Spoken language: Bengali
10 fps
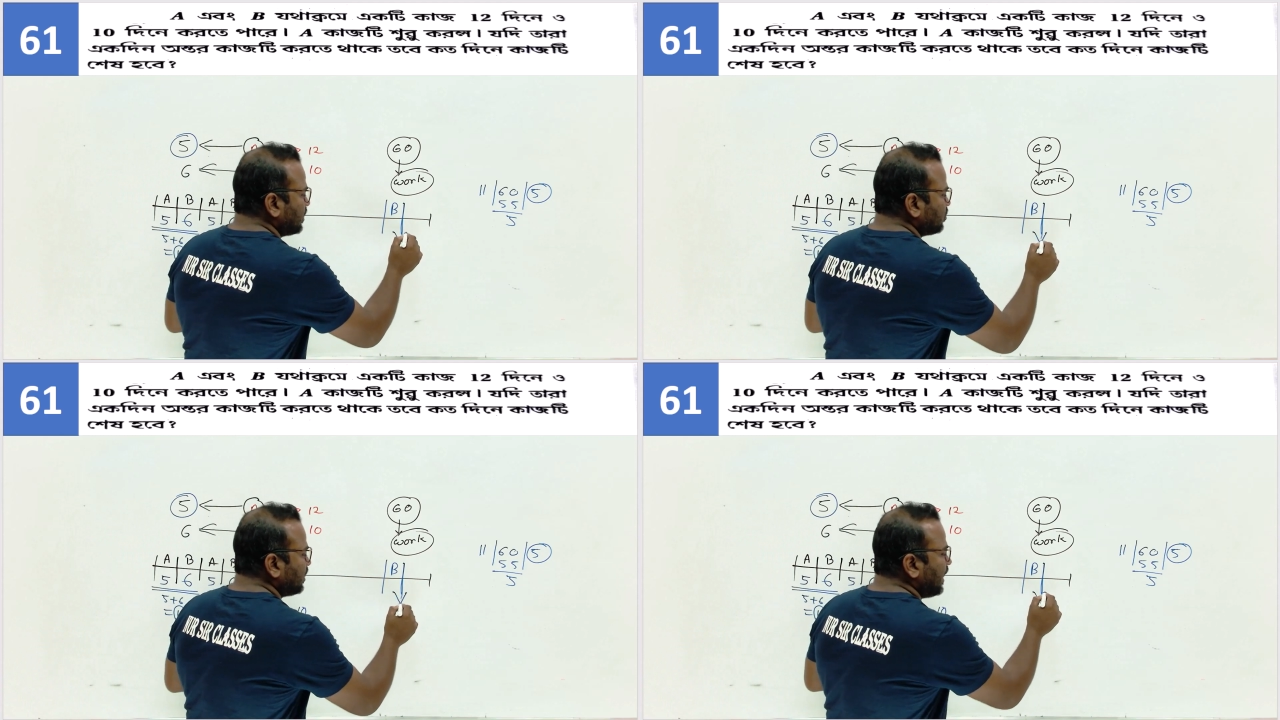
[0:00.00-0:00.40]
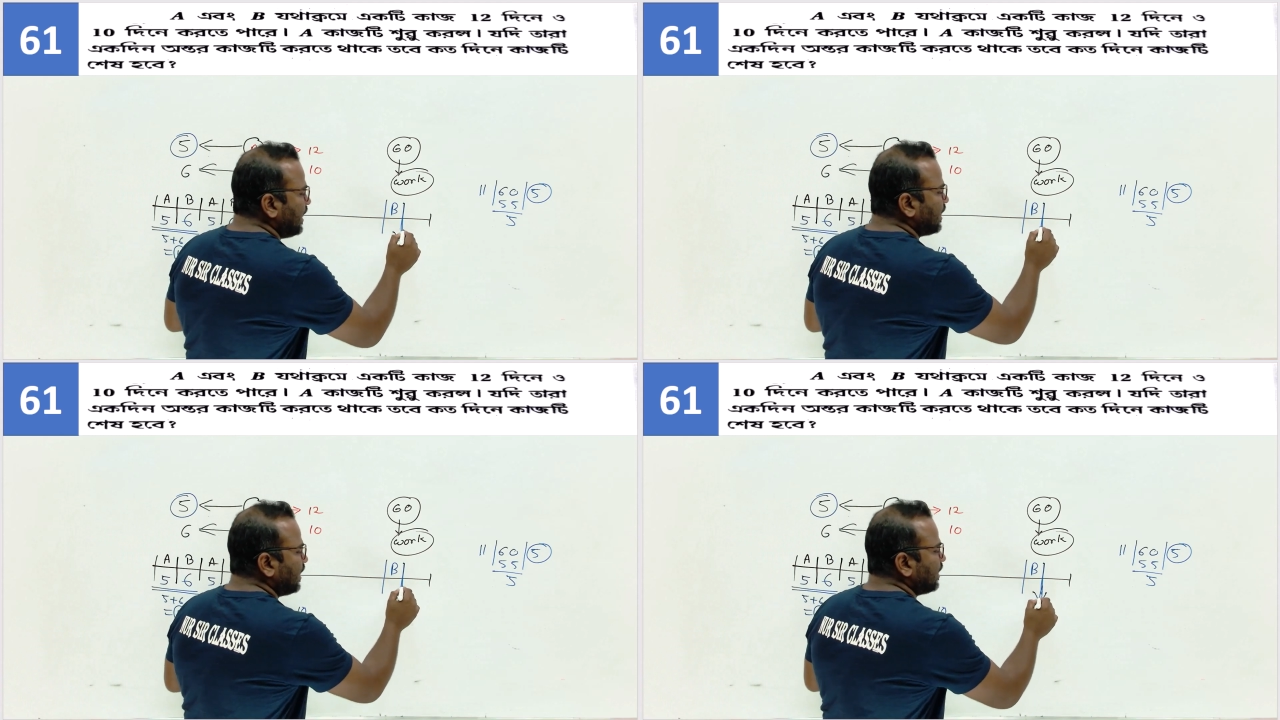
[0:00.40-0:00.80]
যাচ্ছে কোথায়
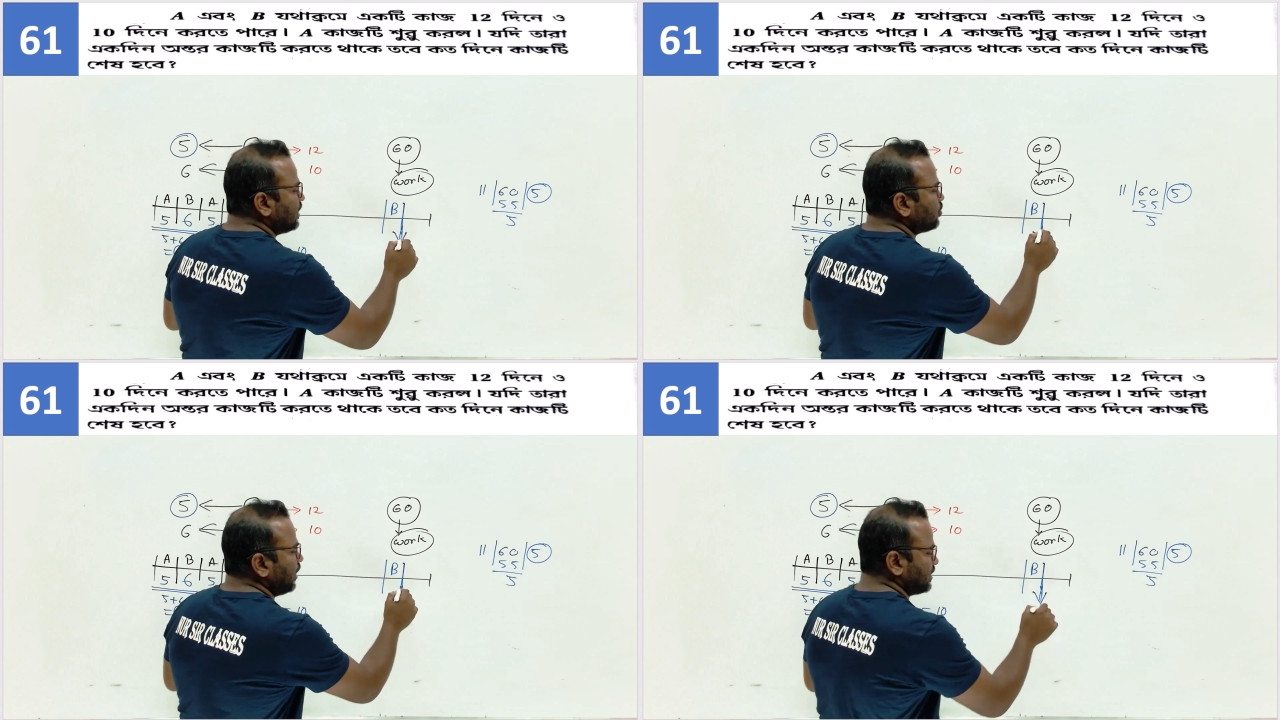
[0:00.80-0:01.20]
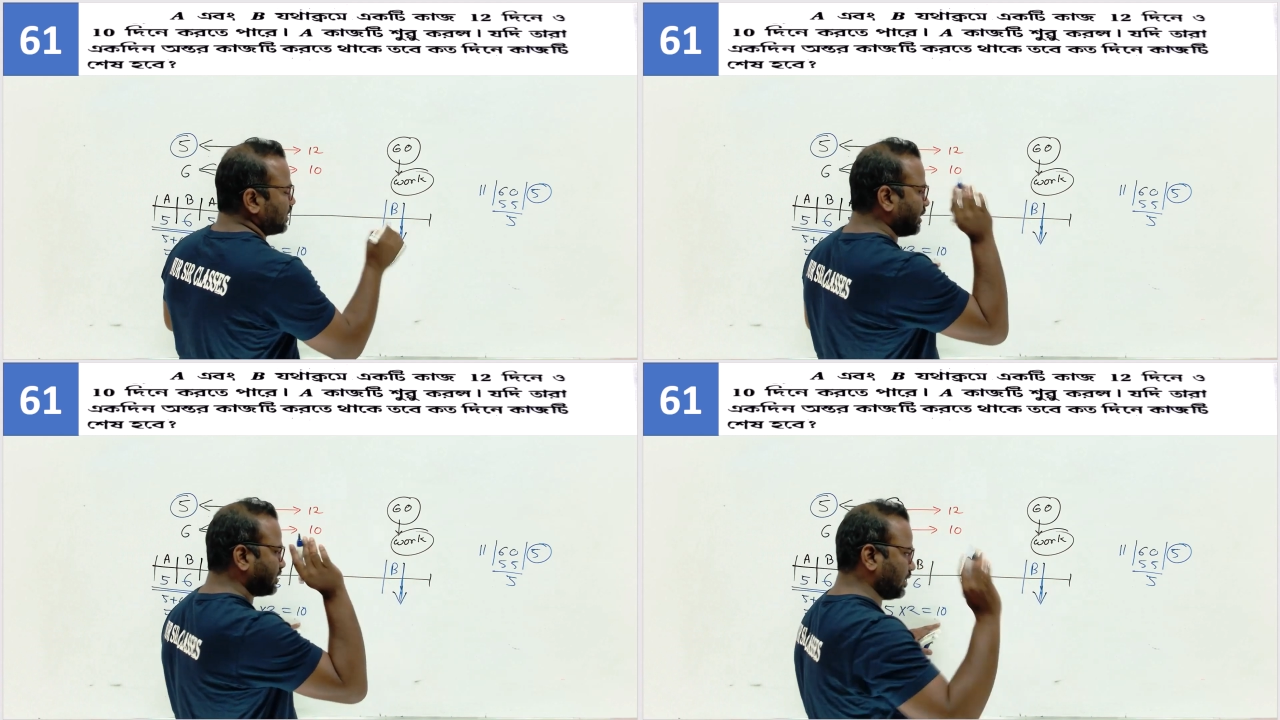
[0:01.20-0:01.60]
এইখানটা চলে এসছে
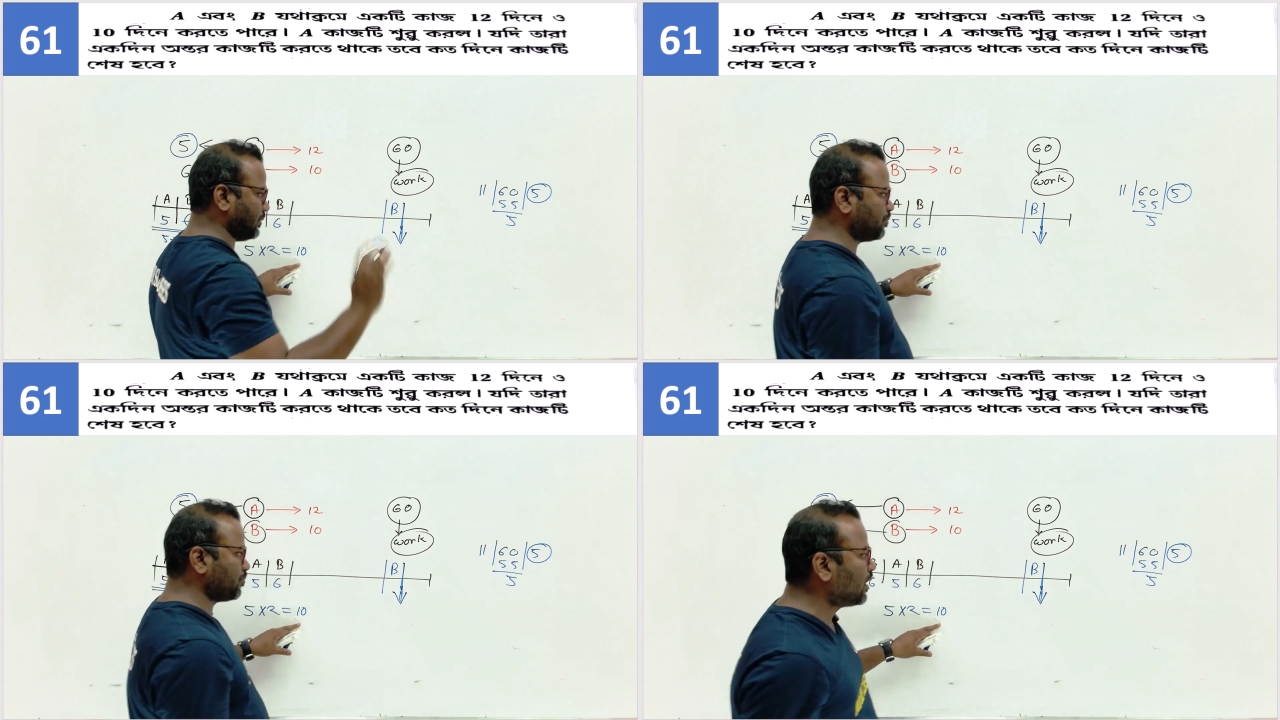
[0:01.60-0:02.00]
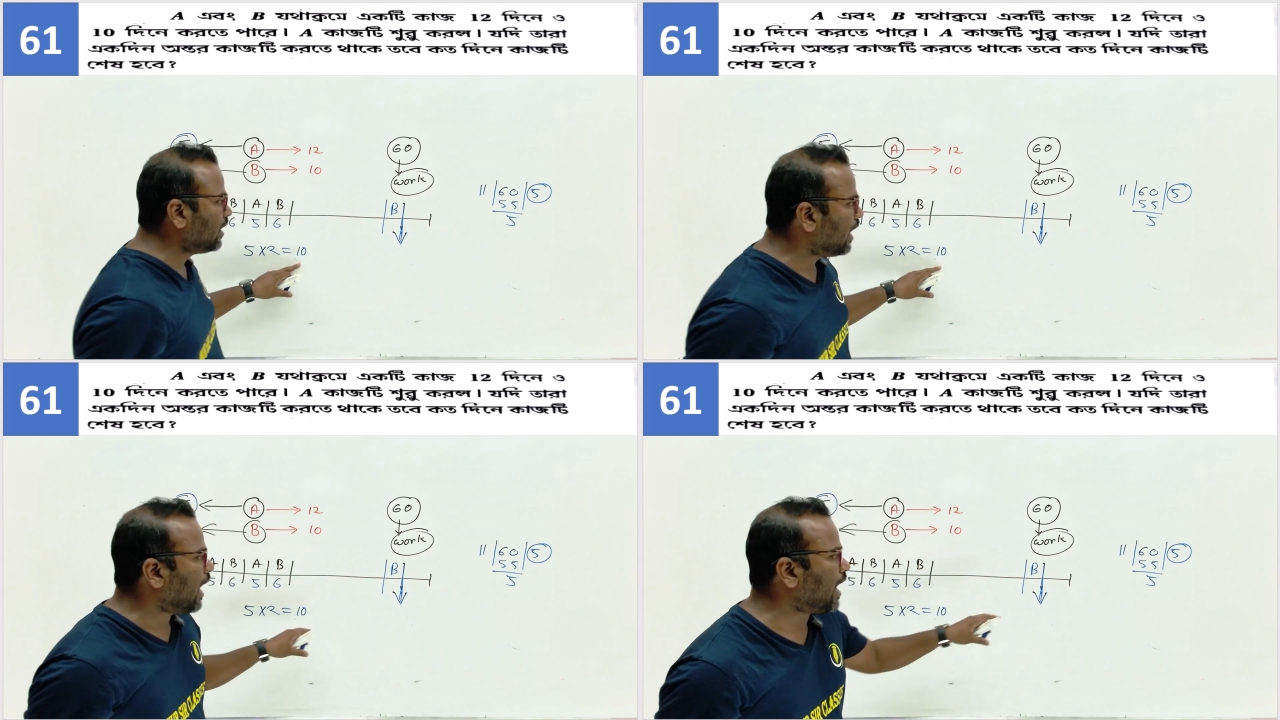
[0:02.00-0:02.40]
কাজ
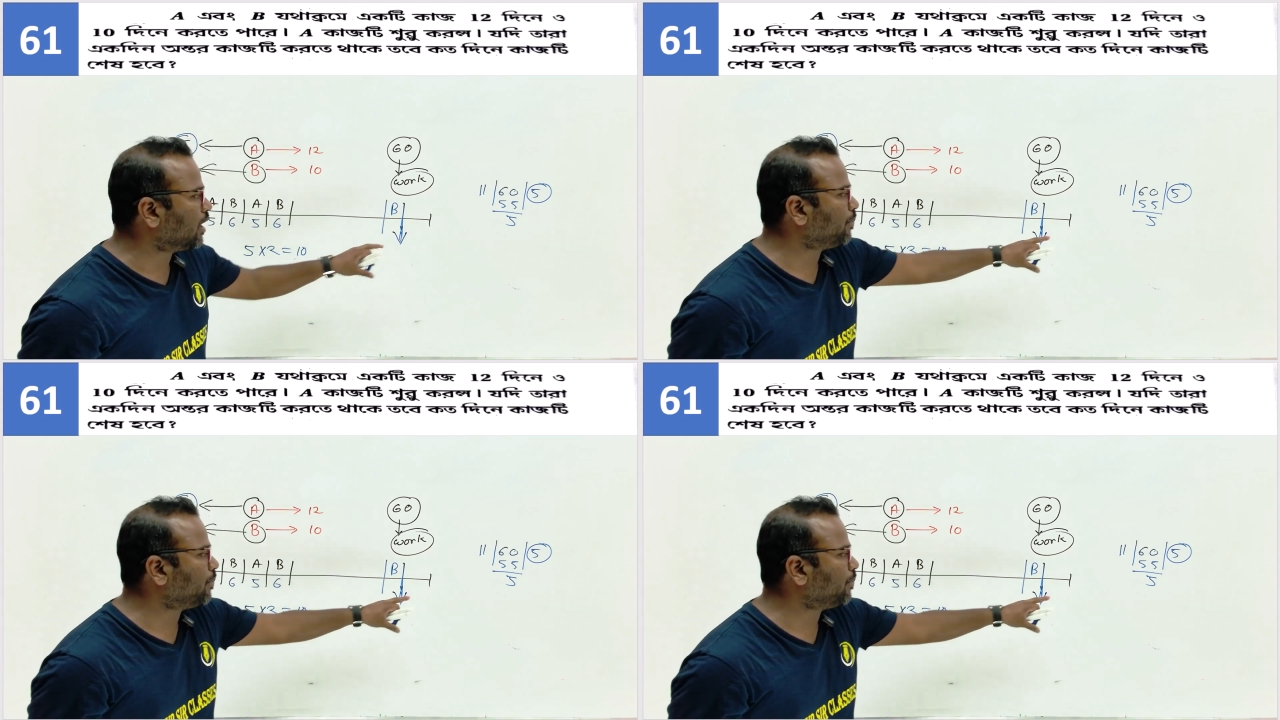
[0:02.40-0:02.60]
আর